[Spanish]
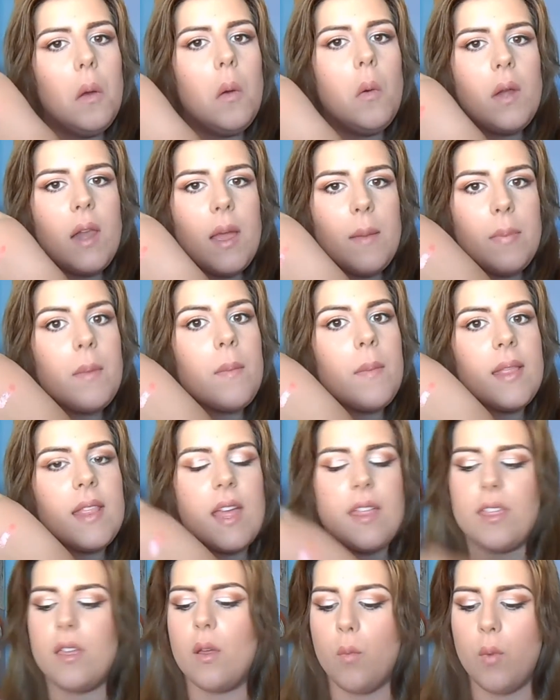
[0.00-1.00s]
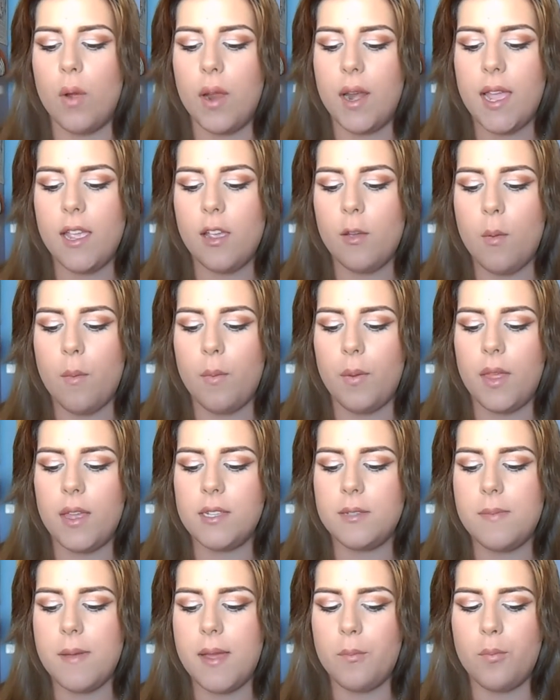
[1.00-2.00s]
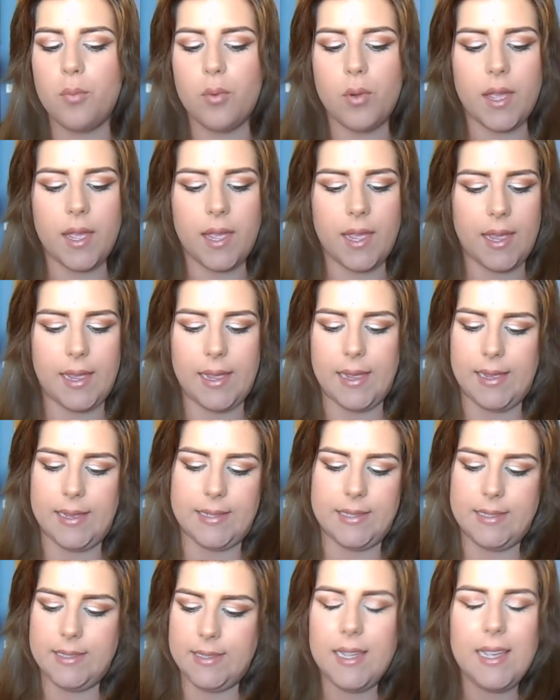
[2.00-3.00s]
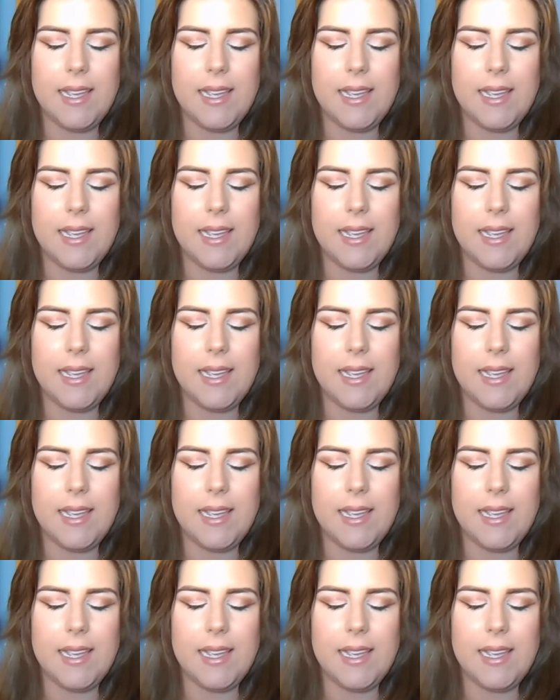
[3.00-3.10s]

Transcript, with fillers: una pigmentación buena y como podéis ver pues